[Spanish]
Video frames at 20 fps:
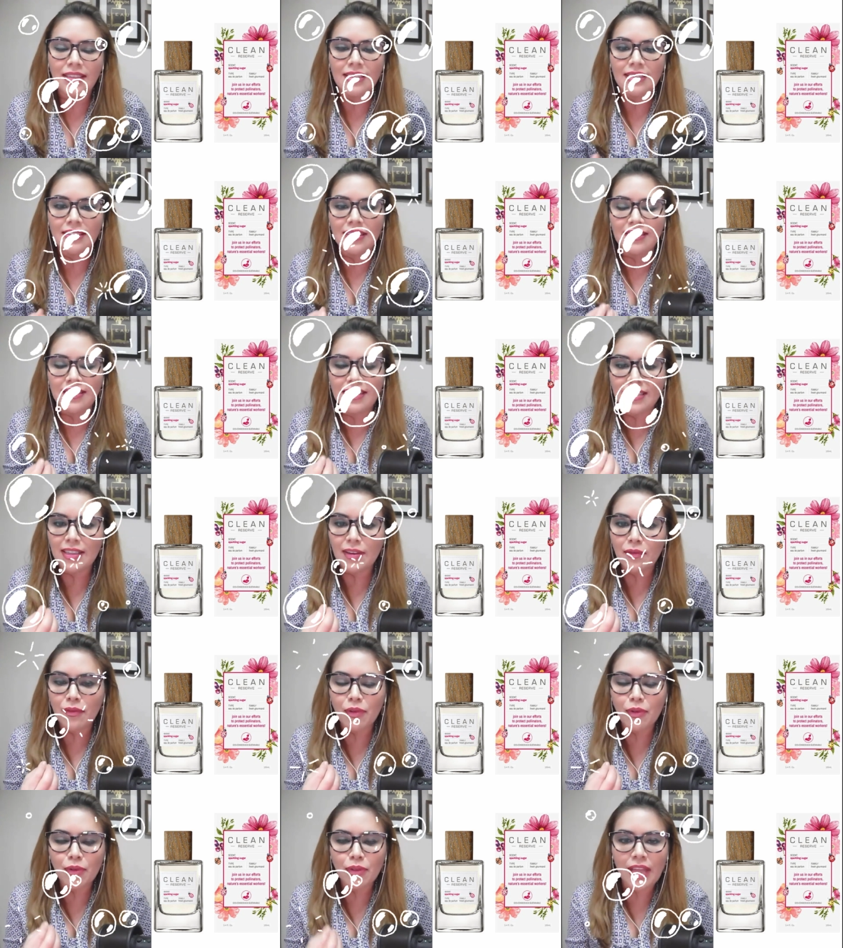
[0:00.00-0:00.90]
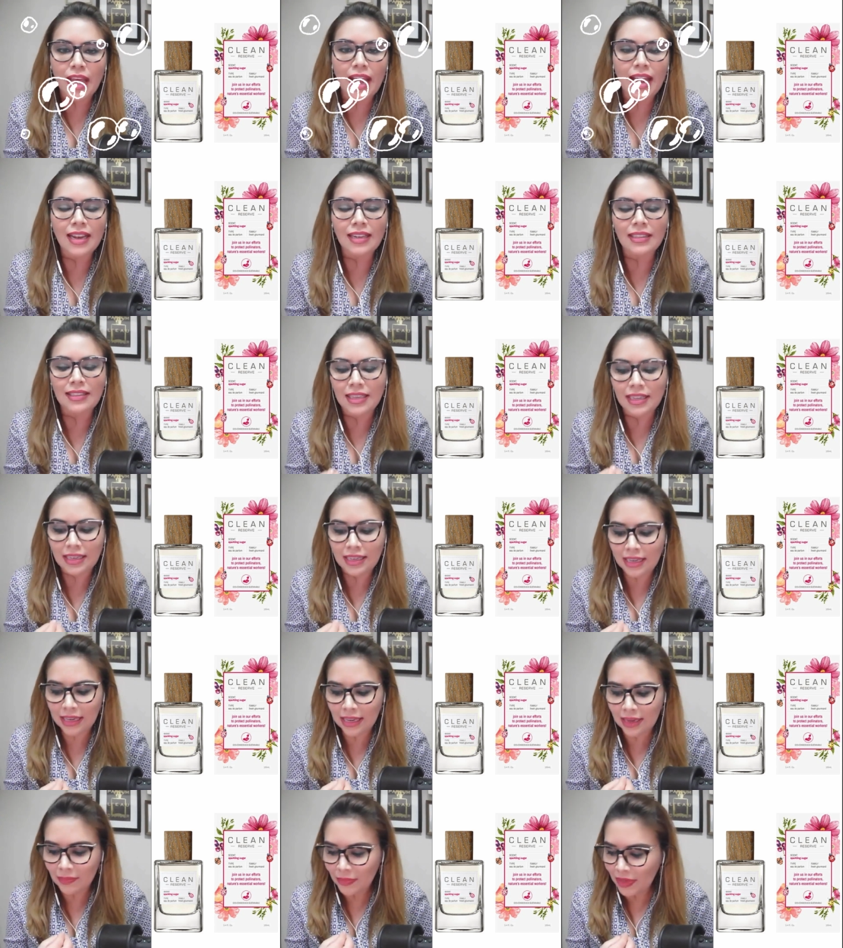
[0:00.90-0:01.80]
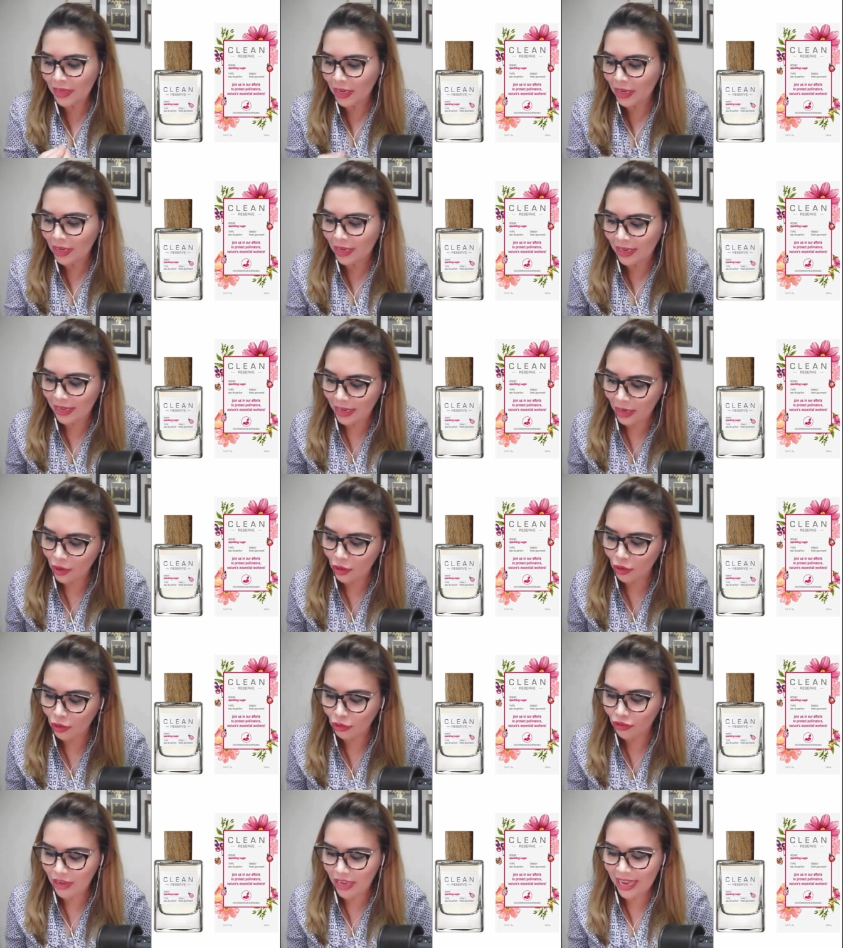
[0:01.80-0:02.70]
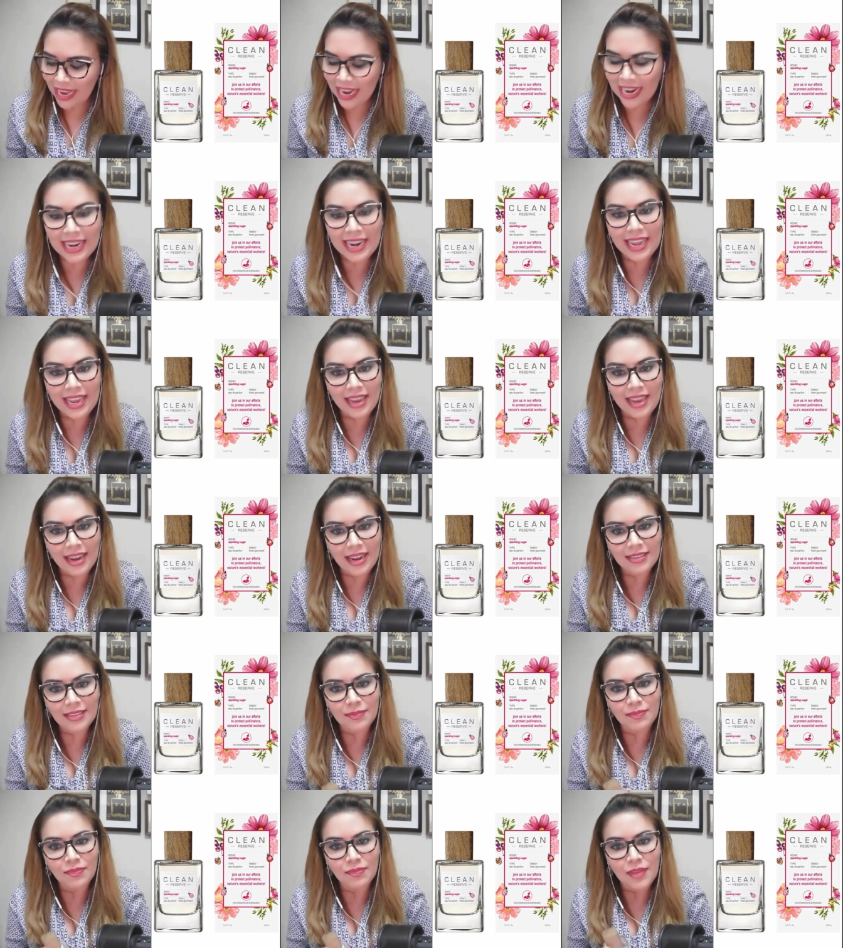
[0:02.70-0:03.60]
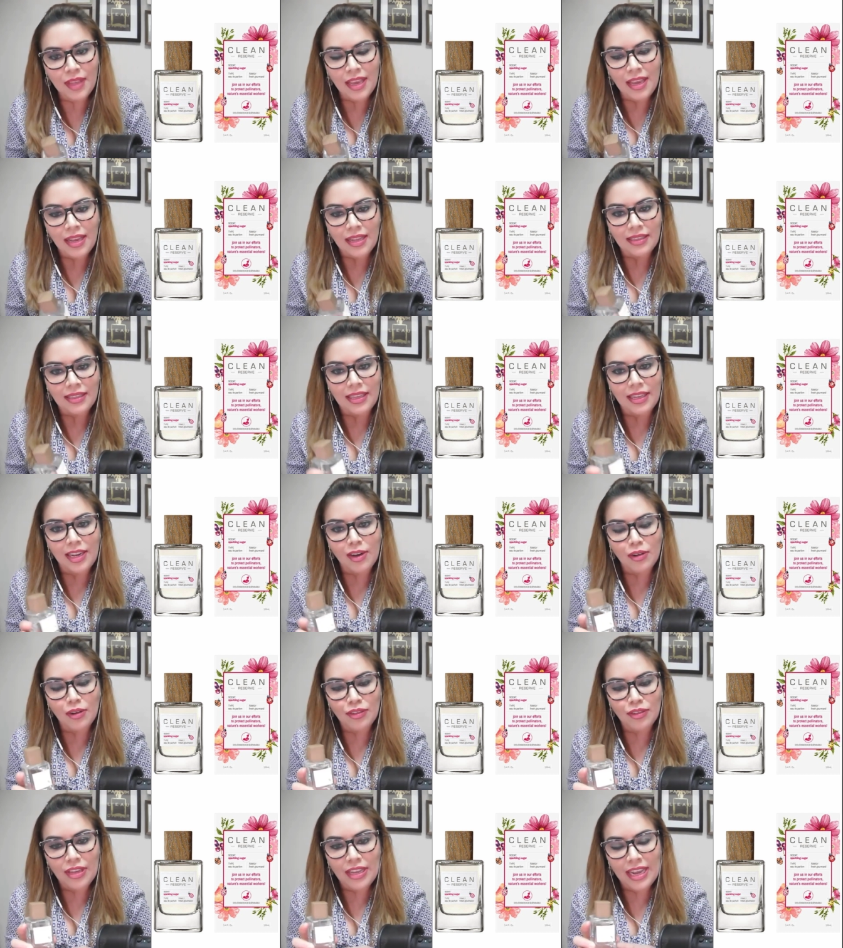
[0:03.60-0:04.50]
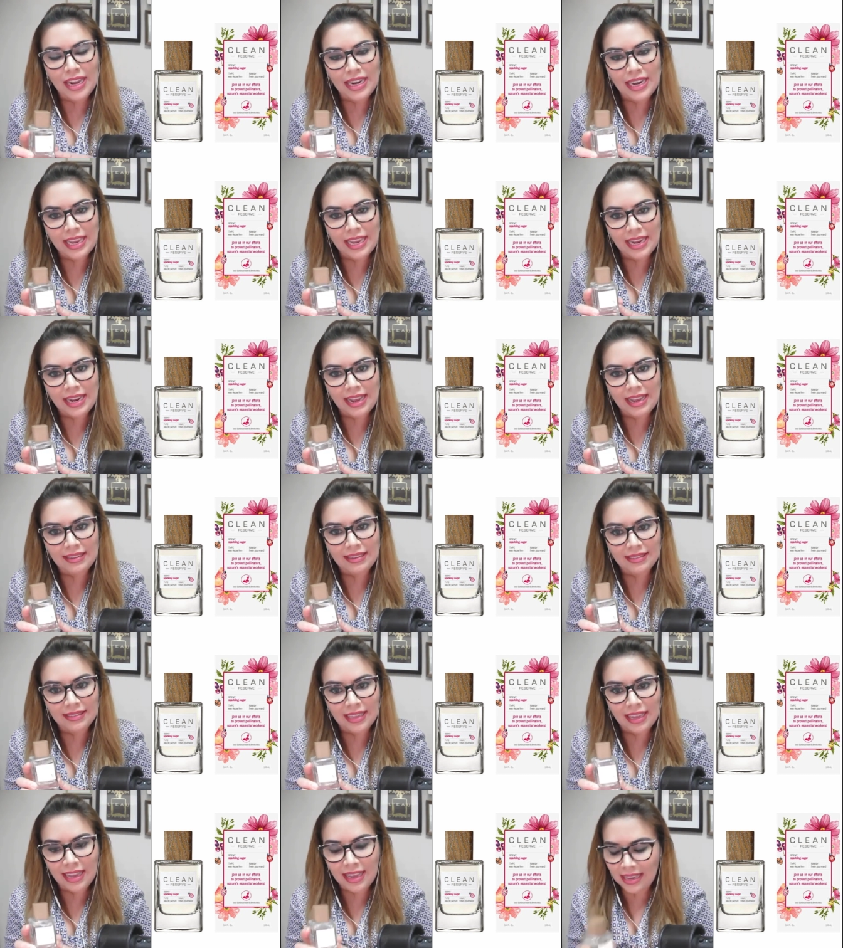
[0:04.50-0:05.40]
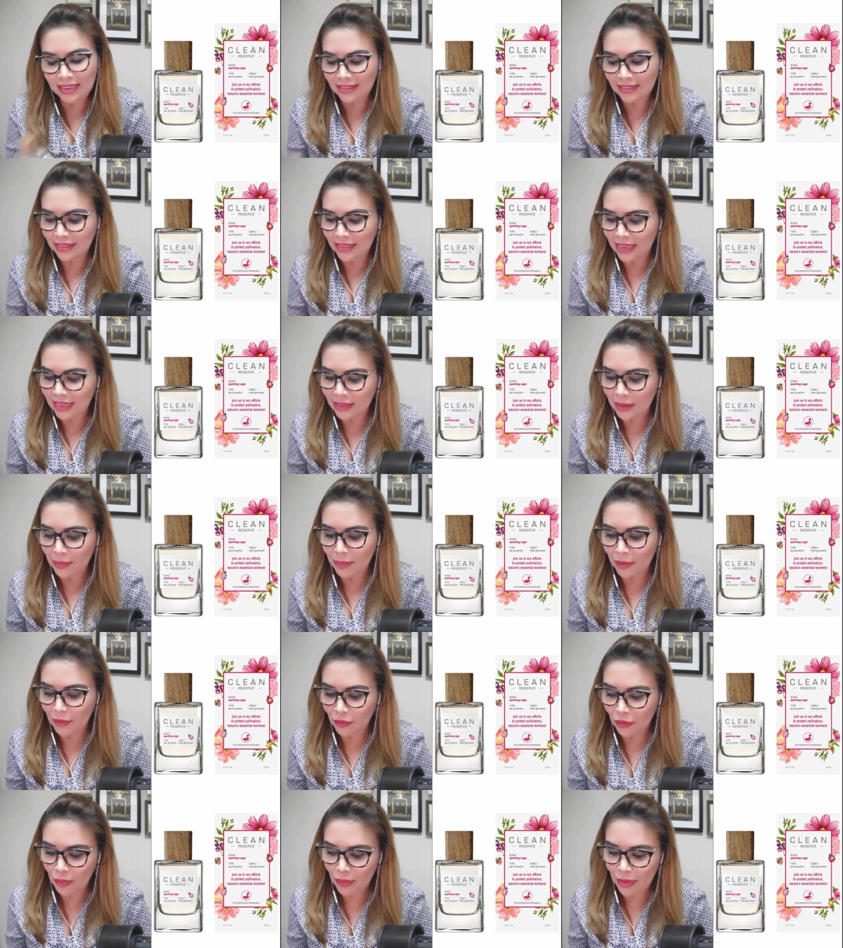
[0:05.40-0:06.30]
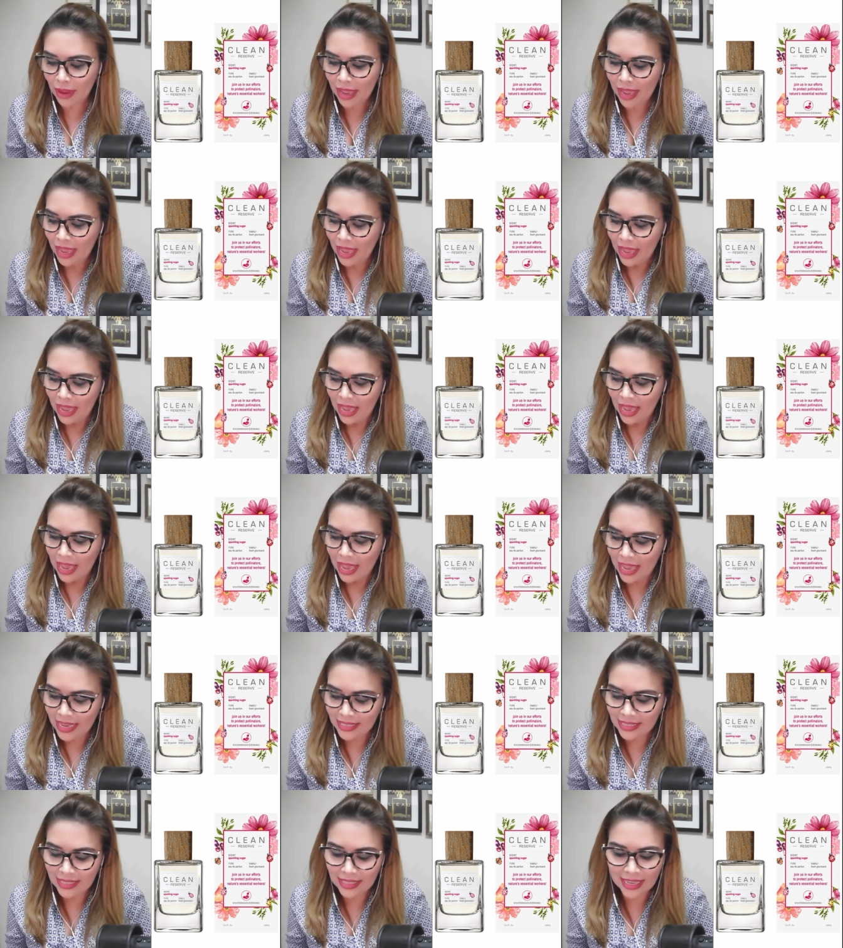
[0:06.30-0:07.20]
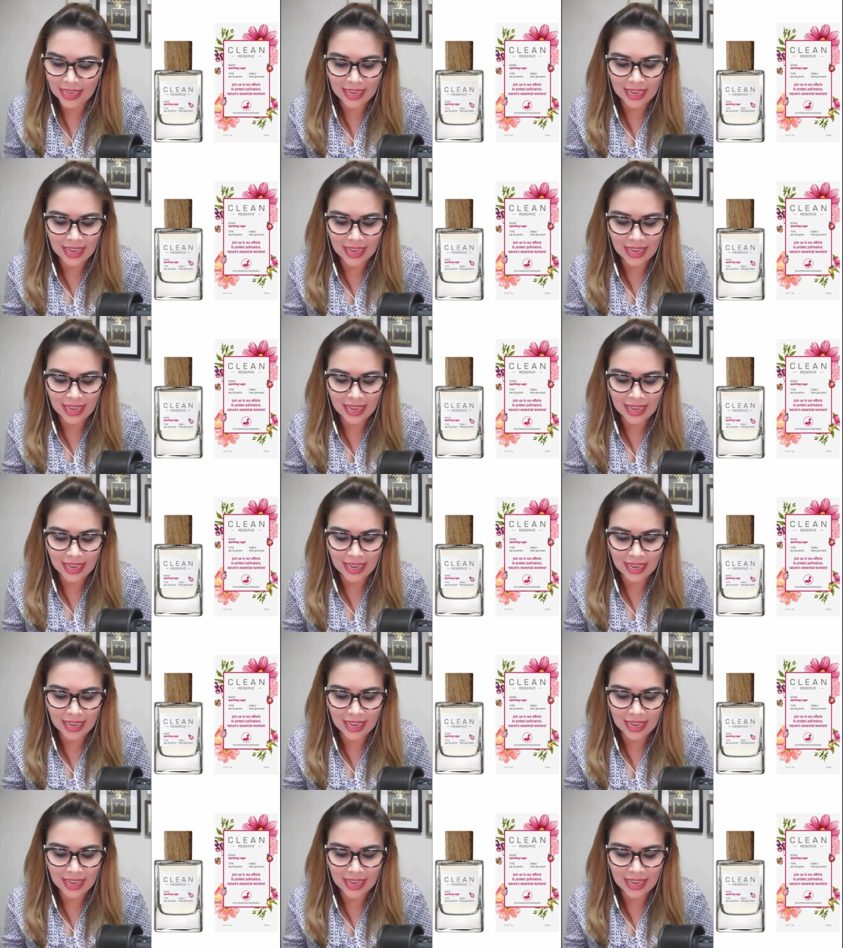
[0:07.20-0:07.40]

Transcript: se siente frutal, tiene grosellas negras, tiene grosellas negras esta, este, este perfume, es